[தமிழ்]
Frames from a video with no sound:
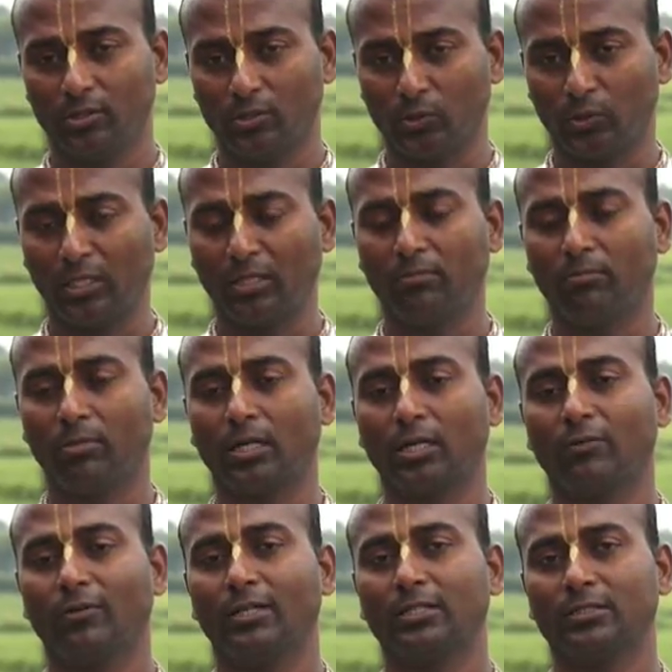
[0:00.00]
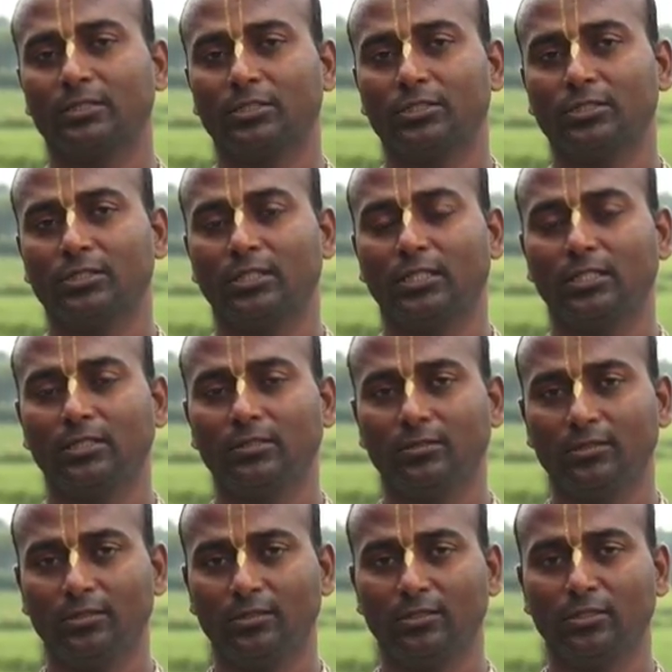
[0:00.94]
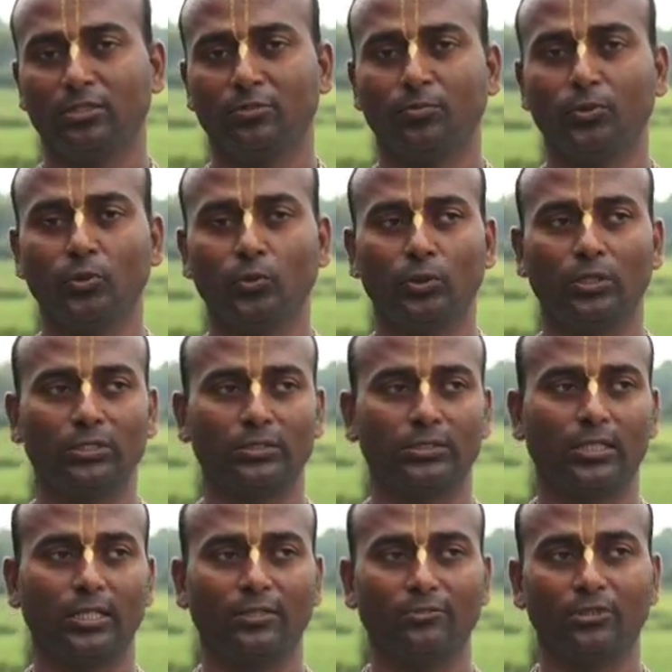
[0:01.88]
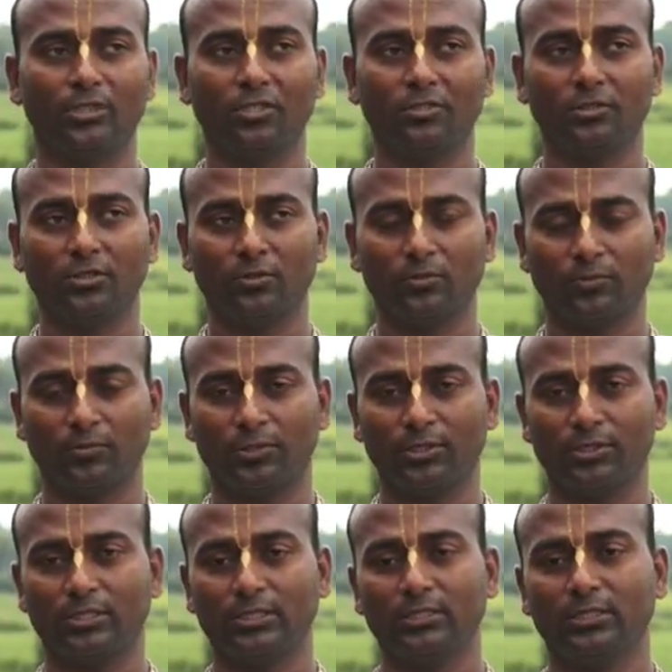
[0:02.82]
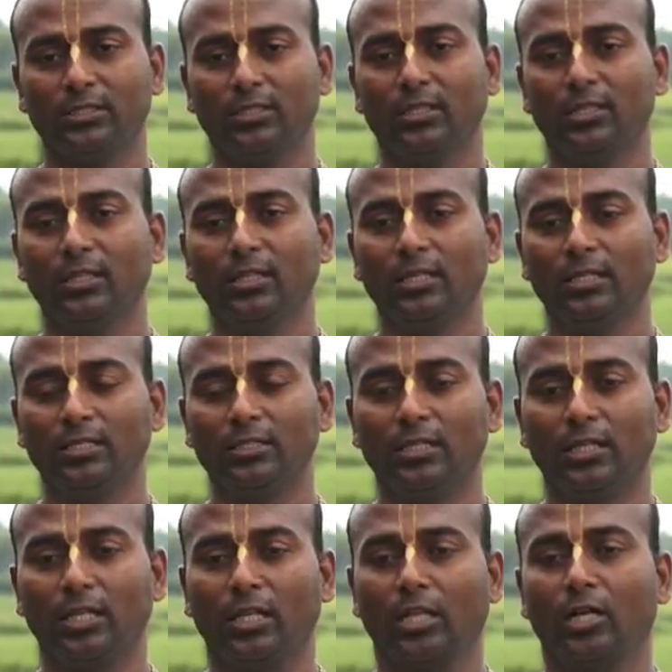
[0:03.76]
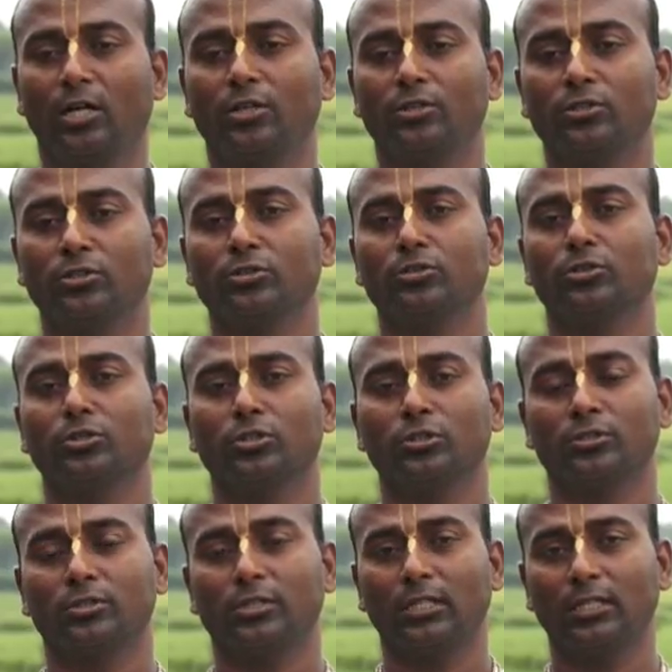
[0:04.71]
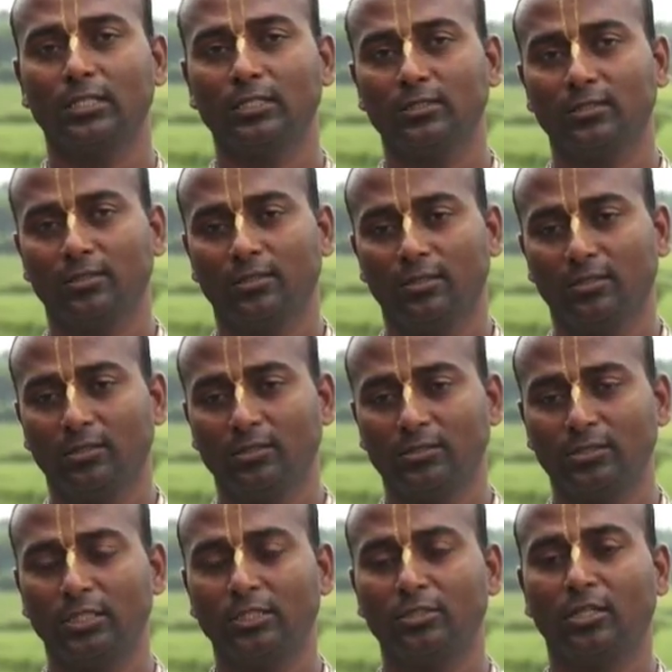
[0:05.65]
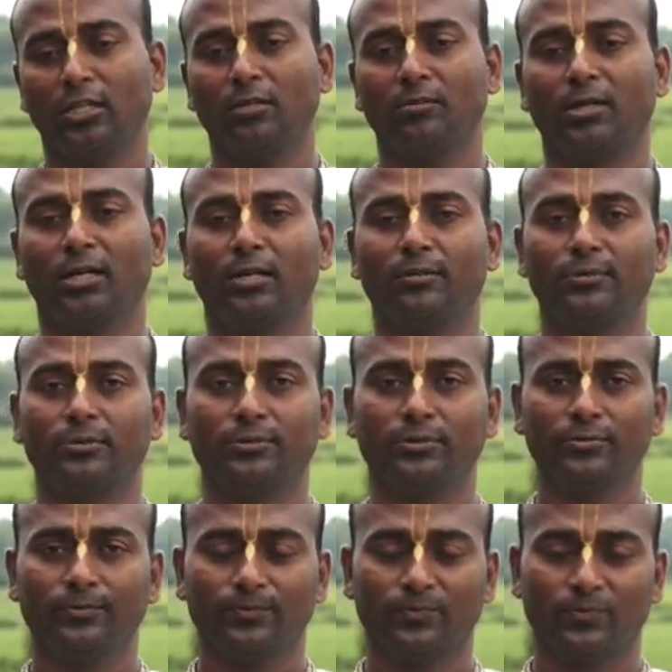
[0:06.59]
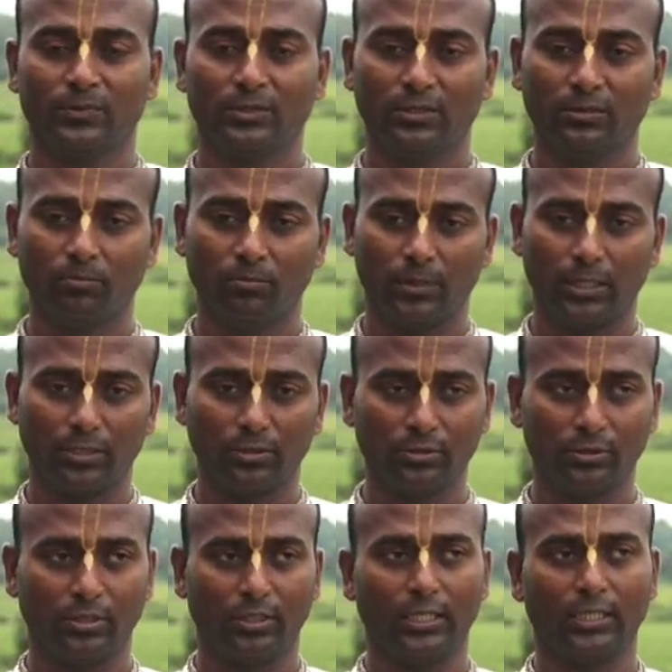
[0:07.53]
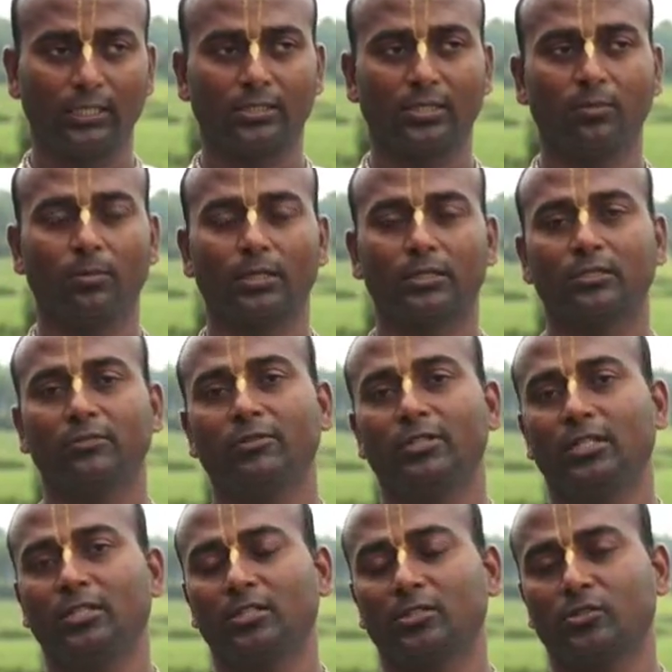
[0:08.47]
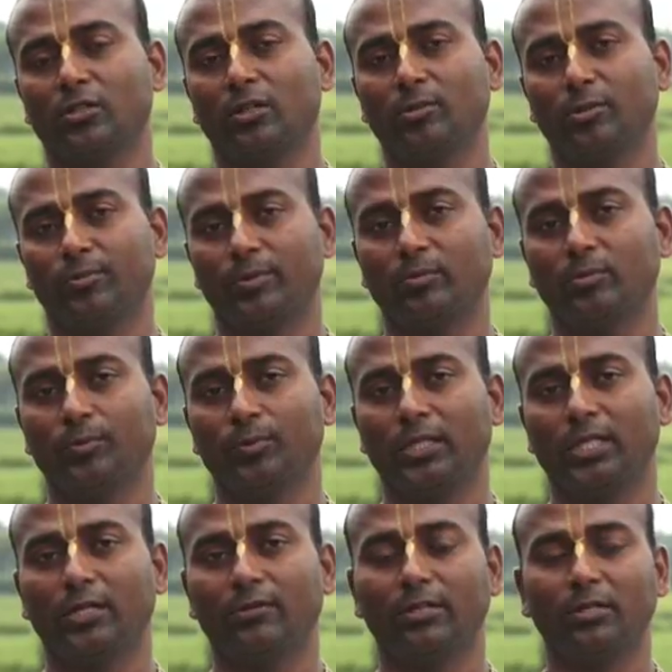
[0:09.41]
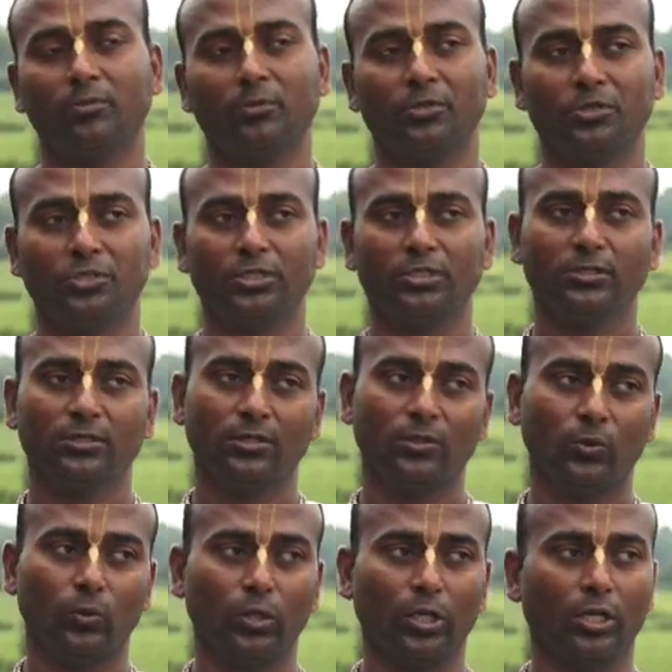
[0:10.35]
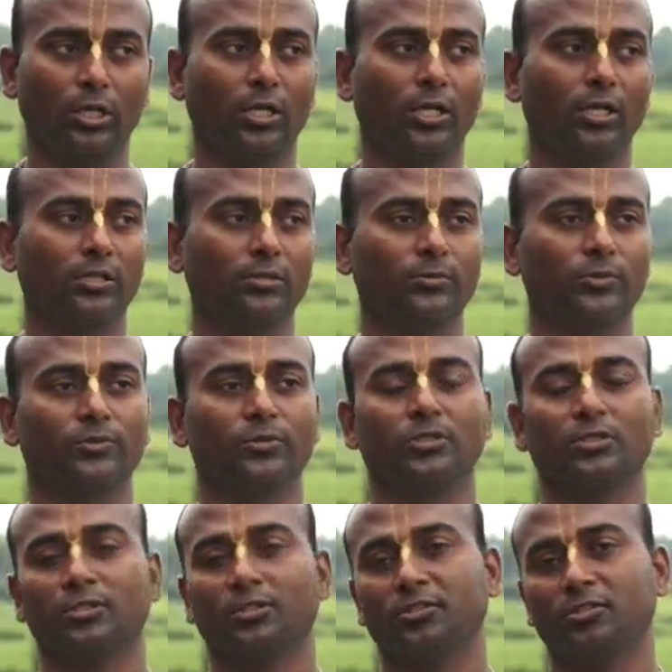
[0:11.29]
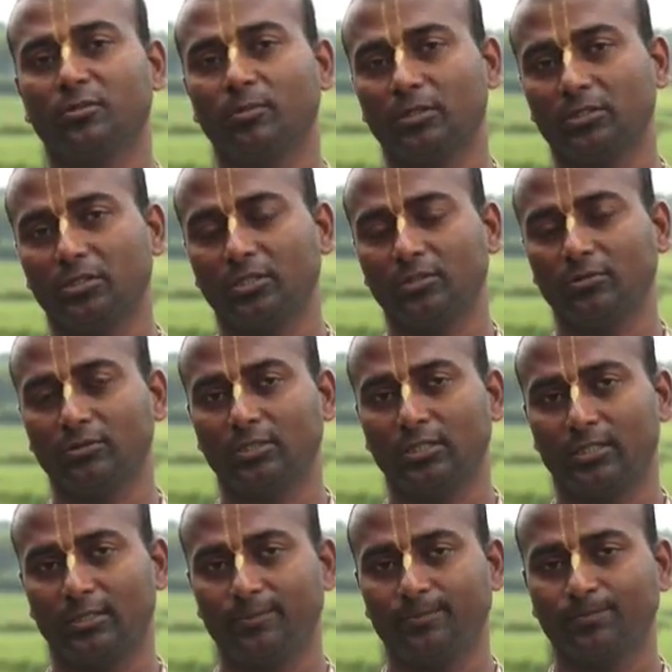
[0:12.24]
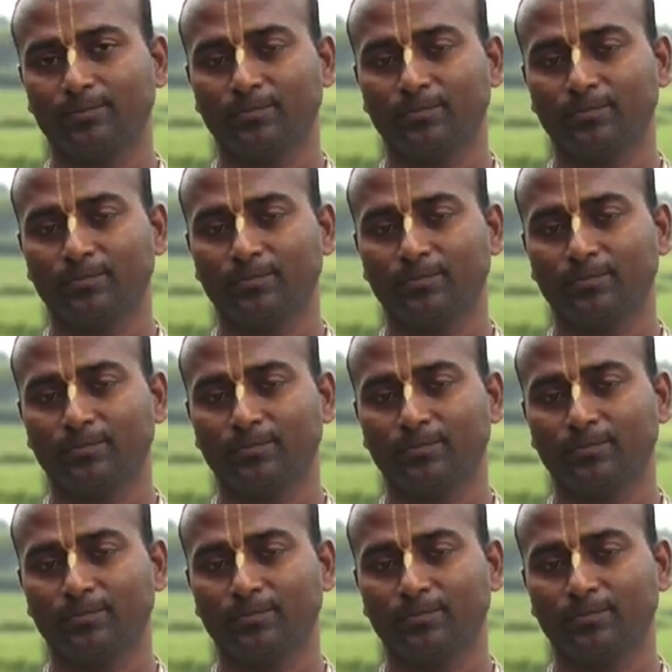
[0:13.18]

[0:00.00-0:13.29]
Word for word: சுயம் பகவான் கிருஷ்ணரை இந்த பூ உலகத்தில் அவதரிச்சிருக்கிறது இதை எல்லாருக்கும் கொடுக்கணும் சொல்லி சைத்தன்ய மகாபிரபு அருள் திரு ஆசா பக்திவேதாந்த சுவாமி பிரபுபாதா வணிப்பச்சு உலக நாடு முழுவதும் இந்த கிருஷ்ண பக்தி கொடுத்தார்